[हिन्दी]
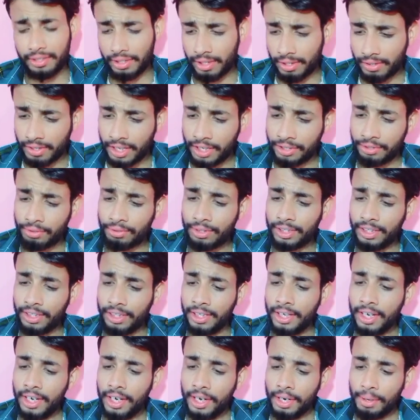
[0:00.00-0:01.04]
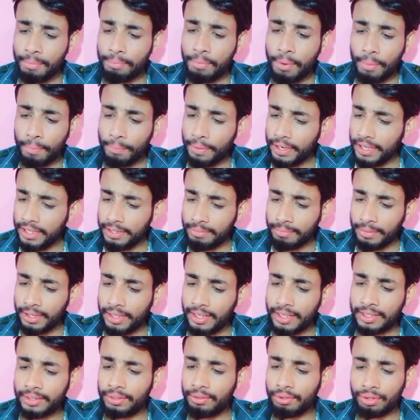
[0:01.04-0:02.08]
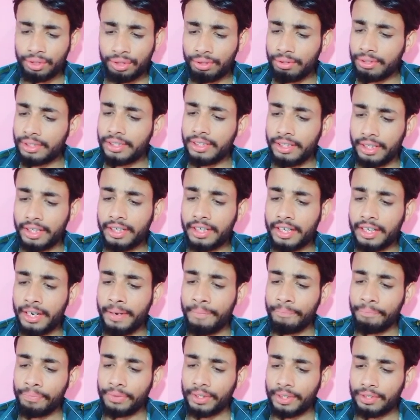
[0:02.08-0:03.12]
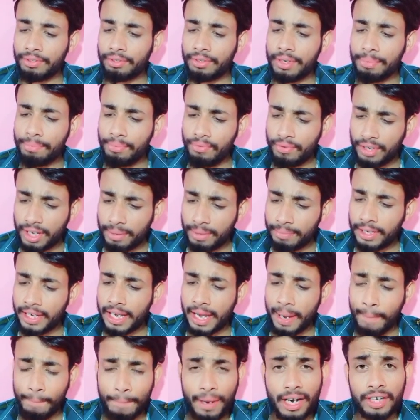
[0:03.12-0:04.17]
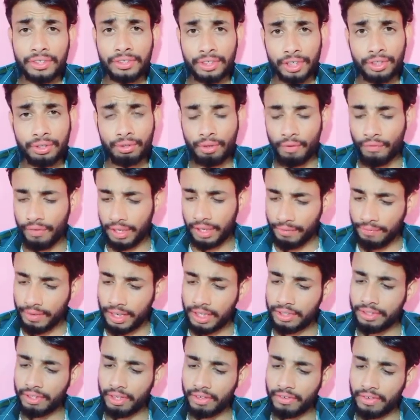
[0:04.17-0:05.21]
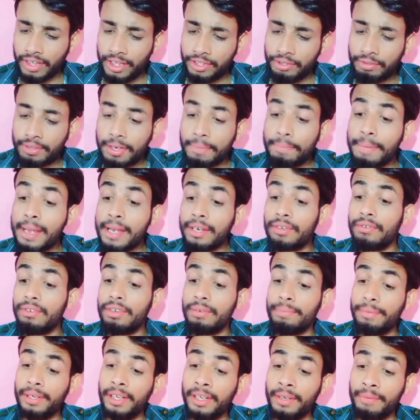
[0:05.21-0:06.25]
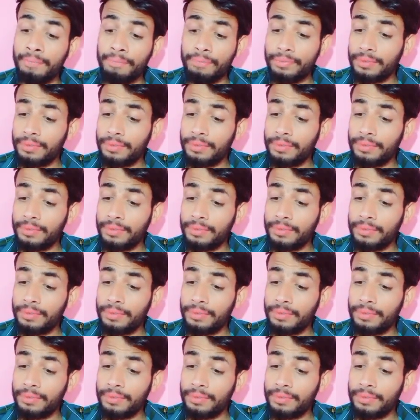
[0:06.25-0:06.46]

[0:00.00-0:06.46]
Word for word: चल रहा है जो कि मुंबई में एक दो शोज़ ही दिख रहा है जो कि पुणे में है पाँच छः शो फिलीफास्ट चल रहे हैं जो कि बेंगलोर में